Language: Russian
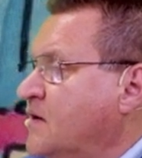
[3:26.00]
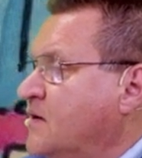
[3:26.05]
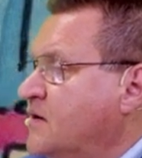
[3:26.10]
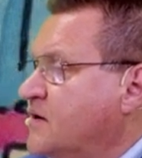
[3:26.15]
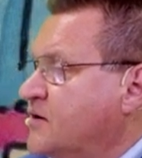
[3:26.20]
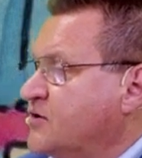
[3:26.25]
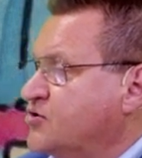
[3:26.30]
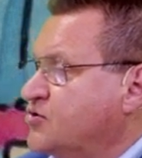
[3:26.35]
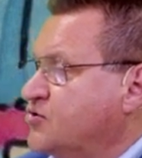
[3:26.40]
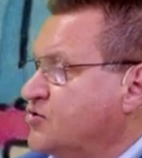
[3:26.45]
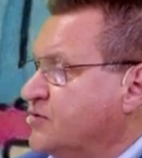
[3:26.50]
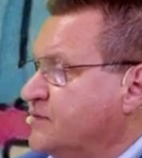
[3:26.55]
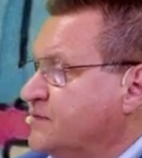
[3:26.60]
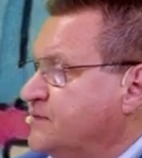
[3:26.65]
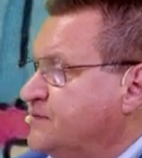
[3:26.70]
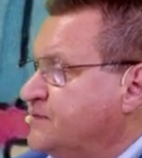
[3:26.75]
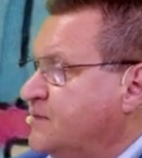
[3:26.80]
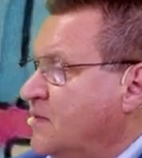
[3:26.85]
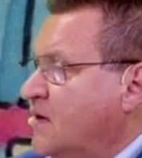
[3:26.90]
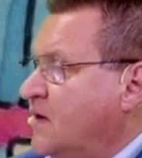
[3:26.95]
Хорошо.
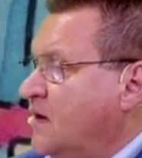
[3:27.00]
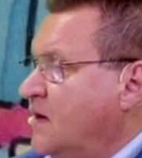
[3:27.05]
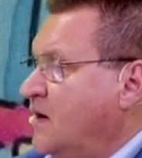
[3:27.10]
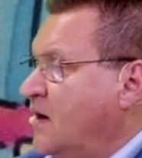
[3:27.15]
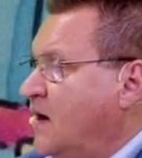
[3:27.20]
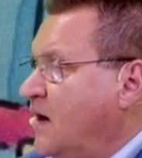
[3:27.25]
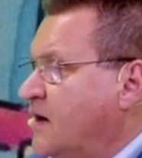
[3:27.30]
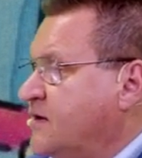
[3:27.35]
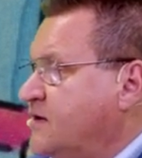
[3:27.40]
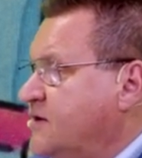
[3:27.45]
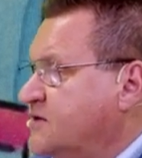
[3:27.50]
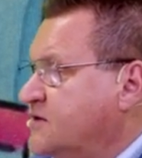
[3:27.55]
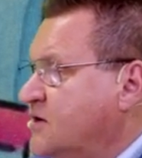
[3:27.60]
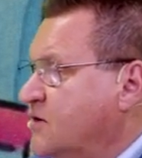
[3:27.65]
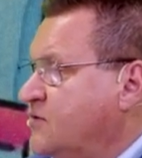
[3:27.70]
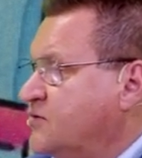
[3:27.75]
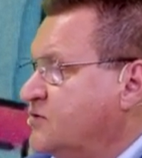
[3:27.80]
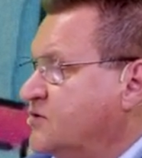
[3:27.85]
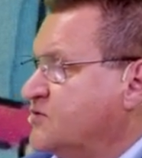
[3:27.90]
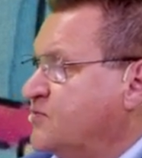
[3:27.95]
А есть
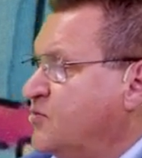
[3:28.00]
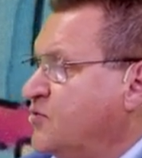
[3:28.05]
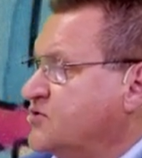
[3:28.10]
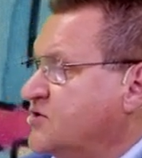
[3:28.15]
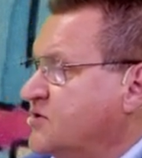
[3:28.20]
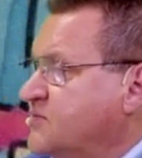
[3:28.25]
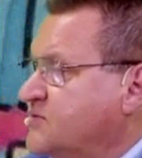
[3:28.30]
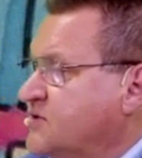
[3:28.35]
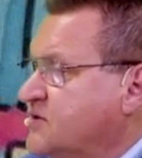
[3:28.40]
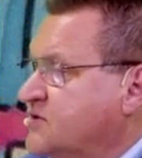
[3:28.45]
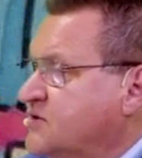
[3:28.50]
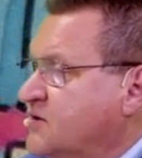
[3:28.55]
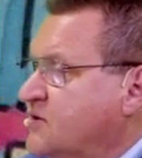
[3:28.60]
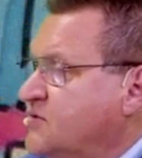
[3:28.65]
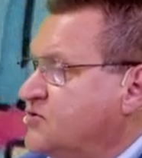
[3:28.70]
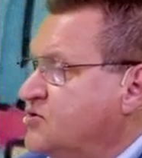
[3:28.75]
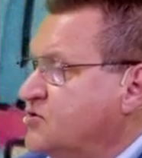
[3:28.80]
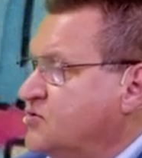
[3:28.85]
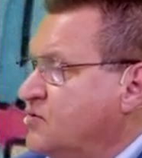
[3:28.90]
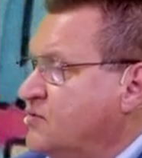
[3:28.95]
какой-то способ
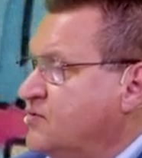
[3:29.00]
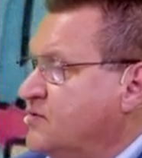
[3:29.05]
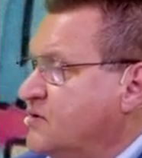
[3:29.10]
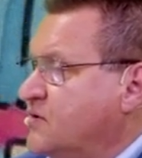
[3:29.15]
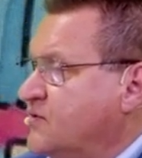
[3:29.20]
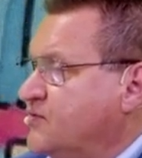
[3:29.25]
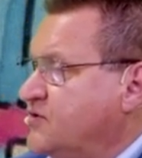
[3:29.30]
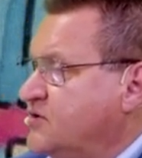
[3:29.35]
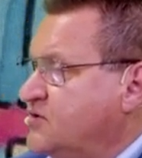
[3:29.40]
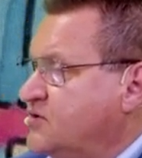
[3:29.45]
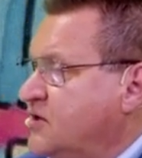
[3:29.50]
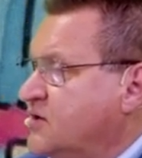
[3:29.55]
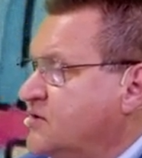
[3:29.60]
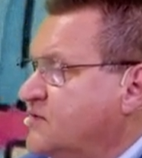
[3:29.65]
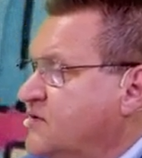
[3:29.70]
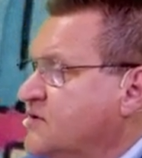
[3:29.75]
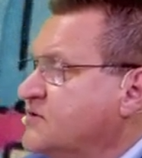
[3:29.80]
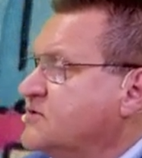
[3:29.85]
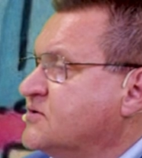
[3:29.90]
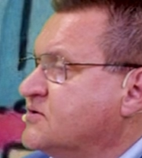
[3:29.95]
заставить чиновников нести
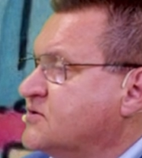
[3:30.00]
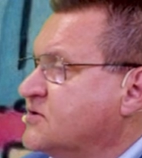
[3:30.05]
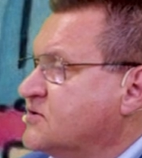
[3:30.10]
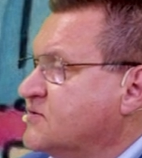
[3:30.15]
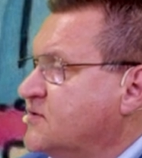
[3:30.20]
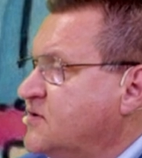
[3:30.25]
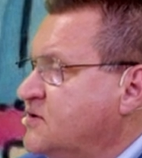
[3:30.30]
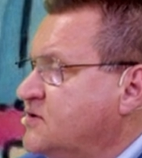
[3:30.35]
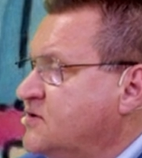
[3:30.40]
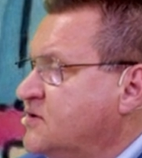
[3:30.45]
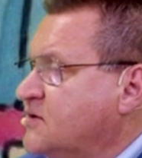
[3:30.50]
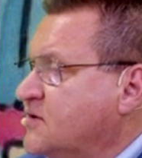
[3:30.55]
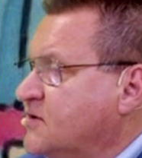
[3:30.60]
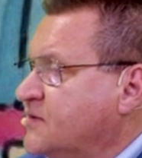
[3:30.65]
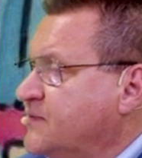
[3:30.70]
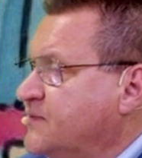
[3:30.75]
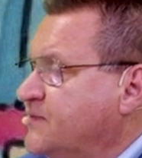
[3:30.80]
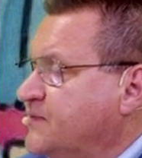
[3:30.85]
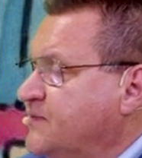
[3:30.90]
ответственность за свои дела?